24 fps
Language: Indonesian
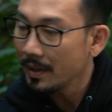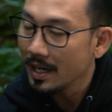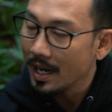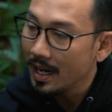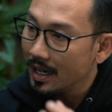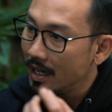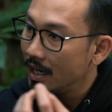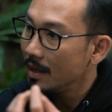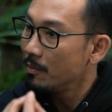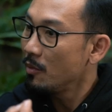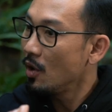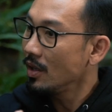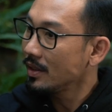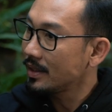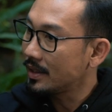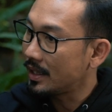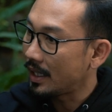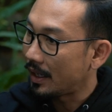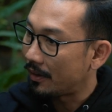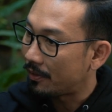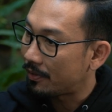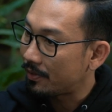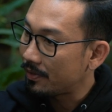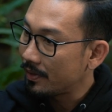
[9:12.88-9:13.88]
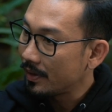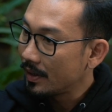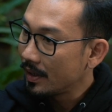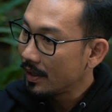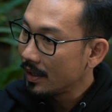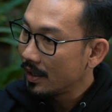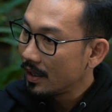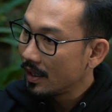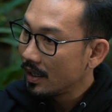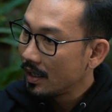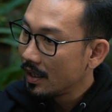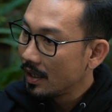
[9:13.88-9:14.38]
tapi kan ada motif.
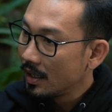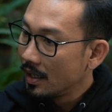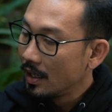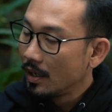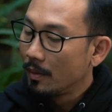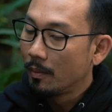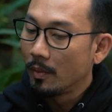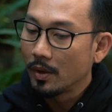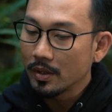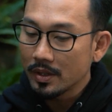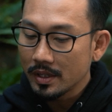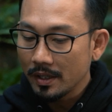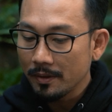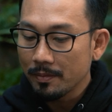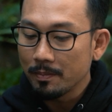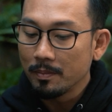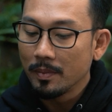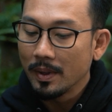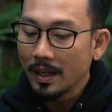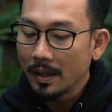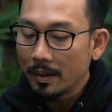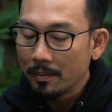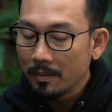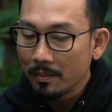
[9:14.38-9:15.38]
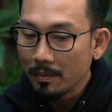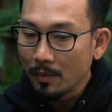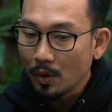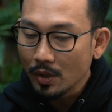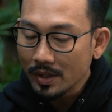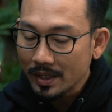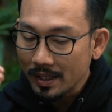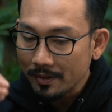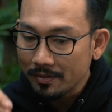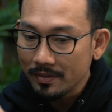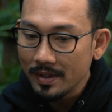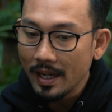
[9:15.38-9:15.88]
Uh-uh. Motif
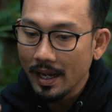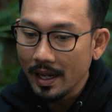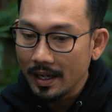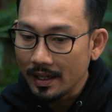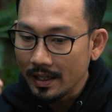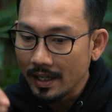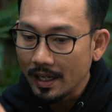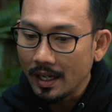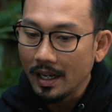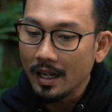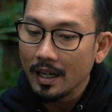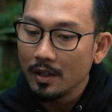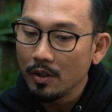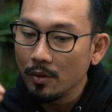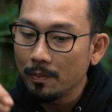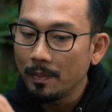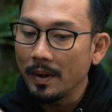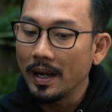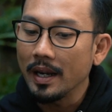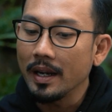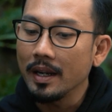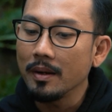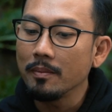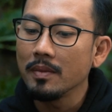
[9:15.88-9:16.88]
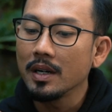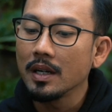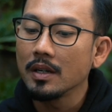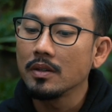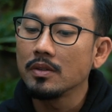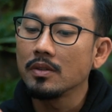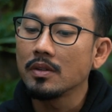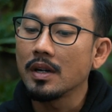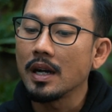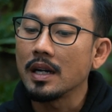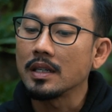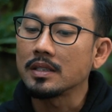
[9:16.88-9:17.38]
motifnya adalah lu pengen
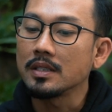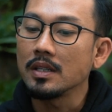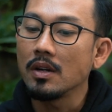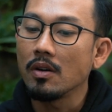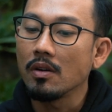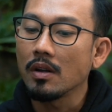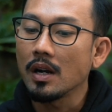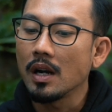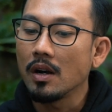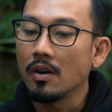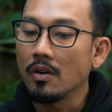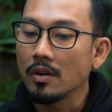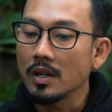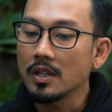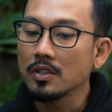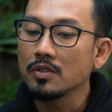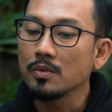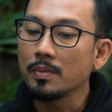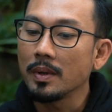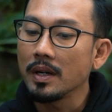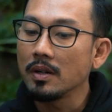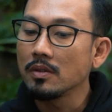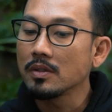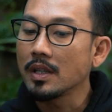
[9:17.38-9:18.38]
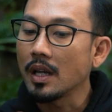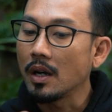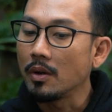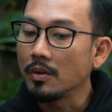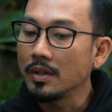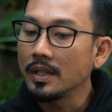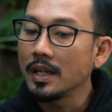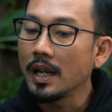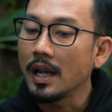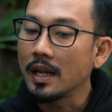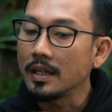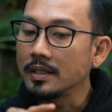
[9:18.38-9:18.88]
mengedukasi orang-orang supaya lu
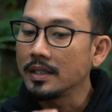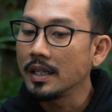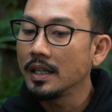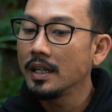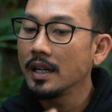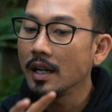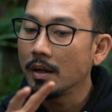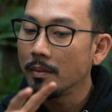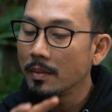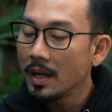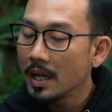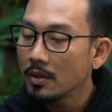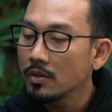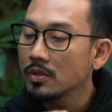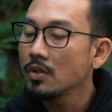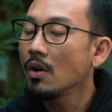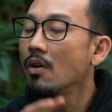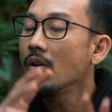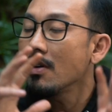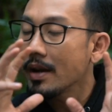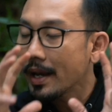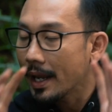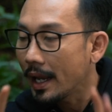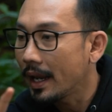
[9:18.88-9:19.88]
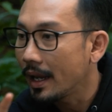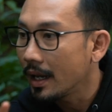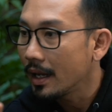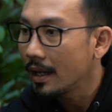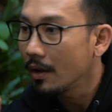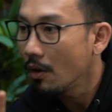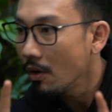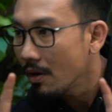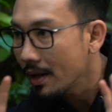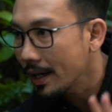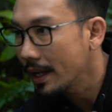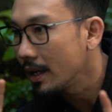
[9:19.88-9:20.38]
tahu nih anjay ini nggak bagus. Oke, okay,
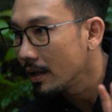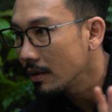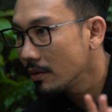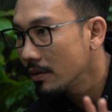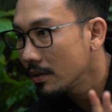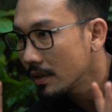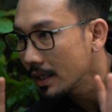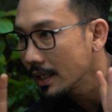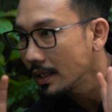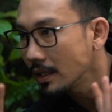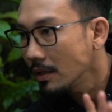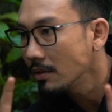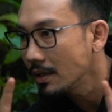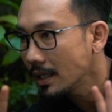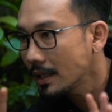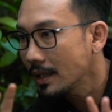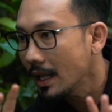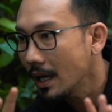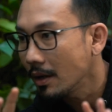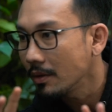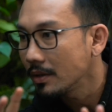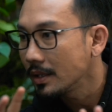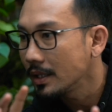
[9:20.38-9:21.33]
oke. Okay. Mm, kita udah tahu